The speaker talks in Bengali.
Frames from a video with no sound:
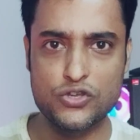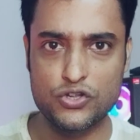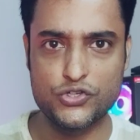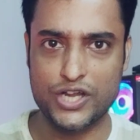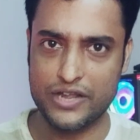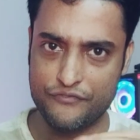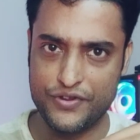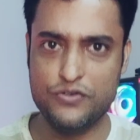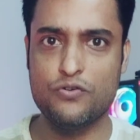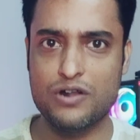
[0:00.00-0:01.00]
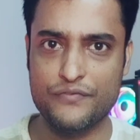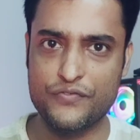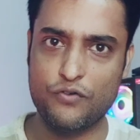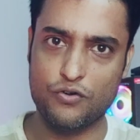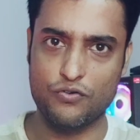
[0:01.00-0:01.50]
রেজলিউশনে
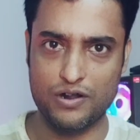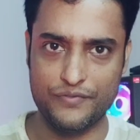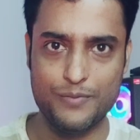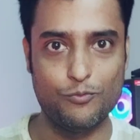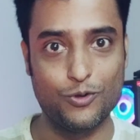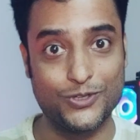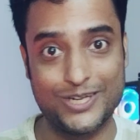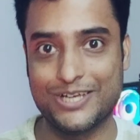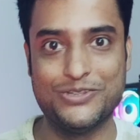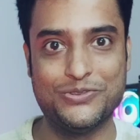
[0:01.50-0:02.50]
ভিডিওগ্রাফি ফটোগ্রাফির মজাটা